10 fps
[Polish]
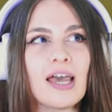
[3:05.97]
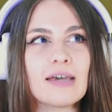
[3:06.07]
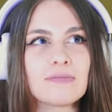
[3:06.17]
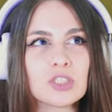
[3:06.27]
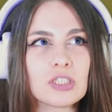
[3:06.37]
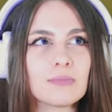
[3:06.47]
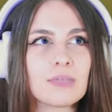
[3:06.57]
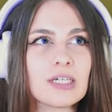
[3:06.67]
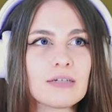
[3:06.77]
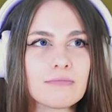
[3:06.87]
e, w
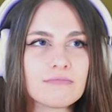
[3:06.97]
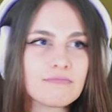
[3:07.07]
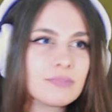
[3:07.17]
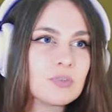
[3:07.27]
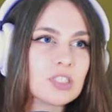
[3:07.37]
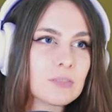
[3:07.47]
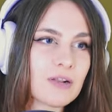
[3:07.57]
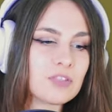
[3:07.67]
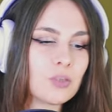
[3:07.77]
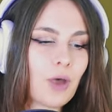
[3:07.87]
czym e, bym się
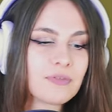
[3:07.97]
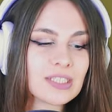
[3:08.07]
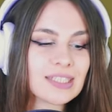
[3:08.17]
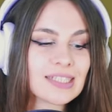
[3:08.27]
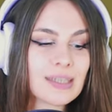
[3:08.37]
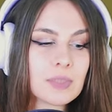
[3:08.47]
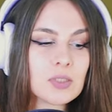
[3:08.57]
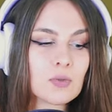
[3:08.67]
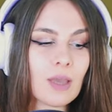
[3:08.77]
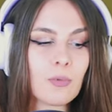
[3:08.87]
sprawdziła, w sensie
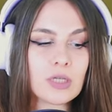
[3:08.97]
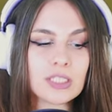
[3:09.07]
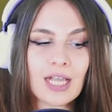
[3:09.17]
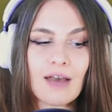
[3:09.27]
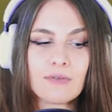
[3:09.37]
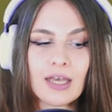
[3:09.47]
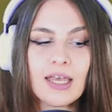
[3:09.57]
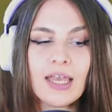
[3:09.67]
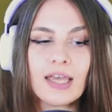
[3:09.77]
same studia były ciekawe,